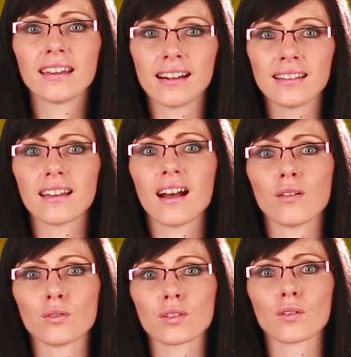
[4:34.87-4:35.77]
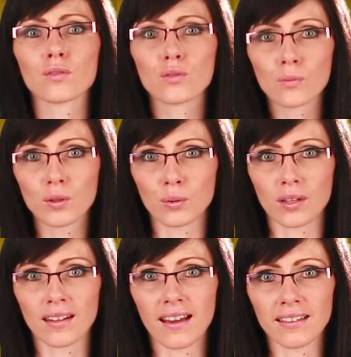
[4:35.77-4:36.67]
Geld aus
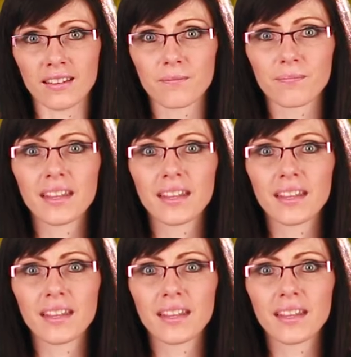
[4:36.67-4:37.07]
Konsumgütern ein.